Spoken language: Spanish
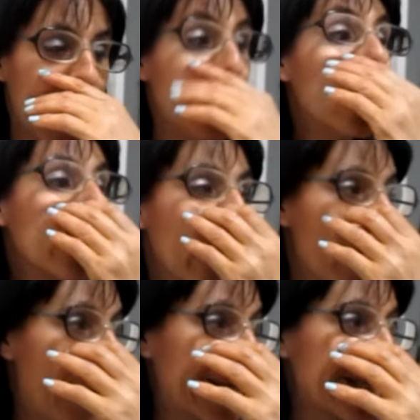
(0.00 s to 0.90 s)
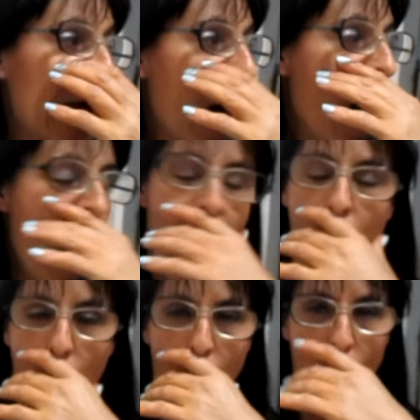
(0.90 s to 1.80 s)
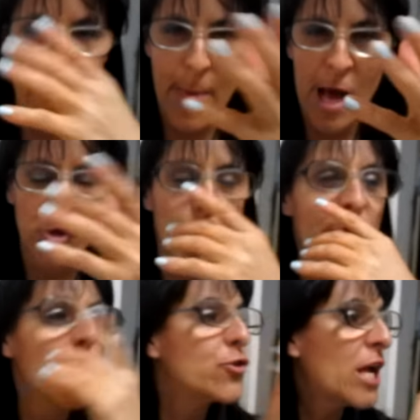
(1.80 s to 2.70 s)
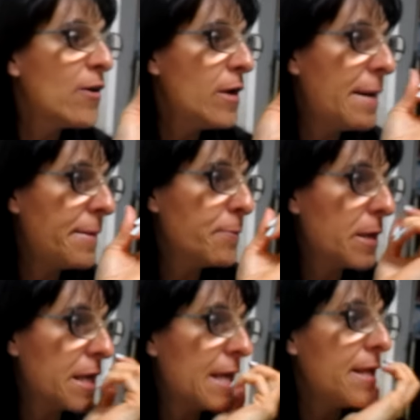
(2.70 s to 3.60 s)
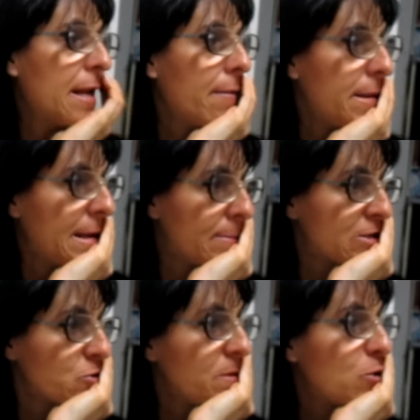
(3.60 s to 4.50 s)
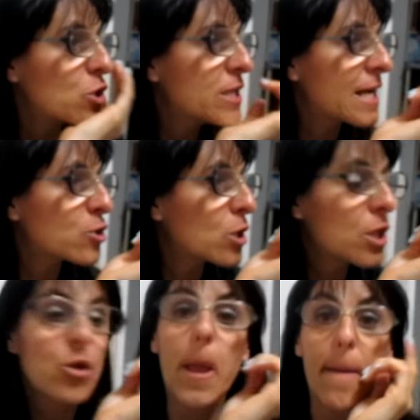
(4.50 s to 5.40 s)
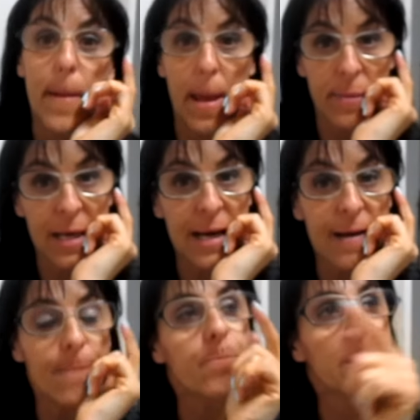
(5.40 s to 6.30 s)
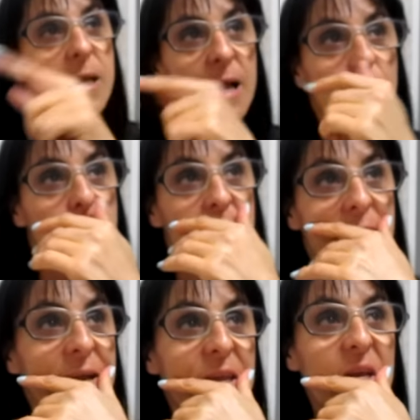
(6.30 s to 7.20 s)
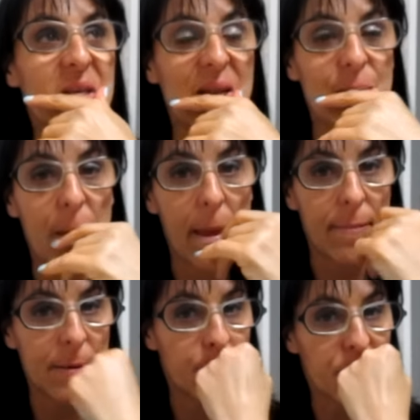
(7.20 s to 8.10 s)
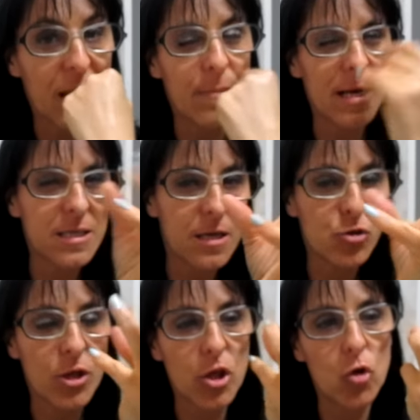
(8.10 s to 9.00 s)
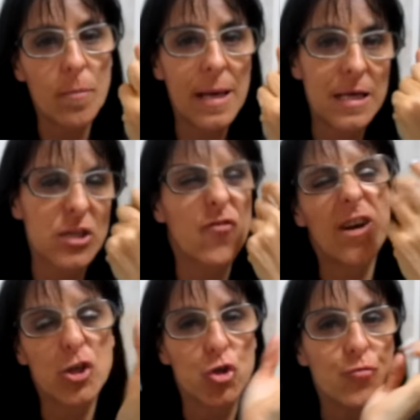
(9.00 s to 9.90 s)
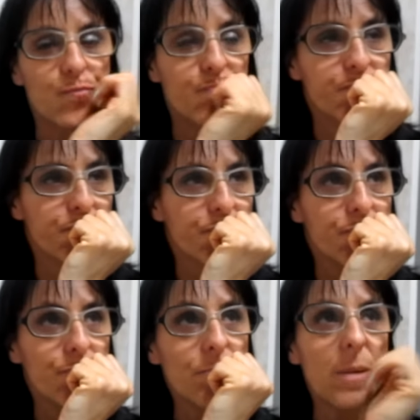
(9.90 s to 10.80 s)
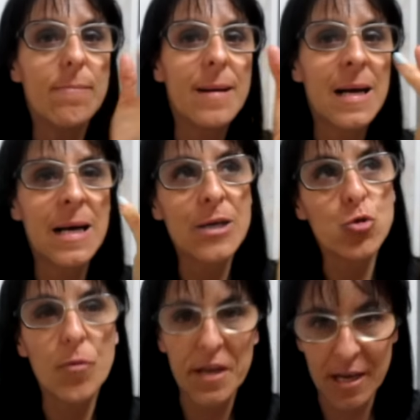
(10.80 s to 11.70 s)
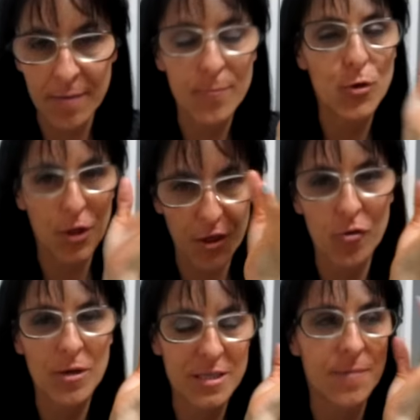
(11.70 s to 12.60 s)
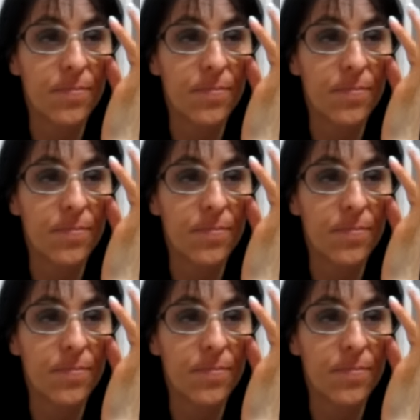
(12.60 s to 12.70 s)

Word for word: el horno en marcha. Hoy me da sueño. Tengo la normalidad de la vega, más o menos. La que estoy haciendo ahora es para mi hija, y la otra que haré será para mí. A mi hija se la estoy haciendo más fashion, más juvenil, por decirlo así.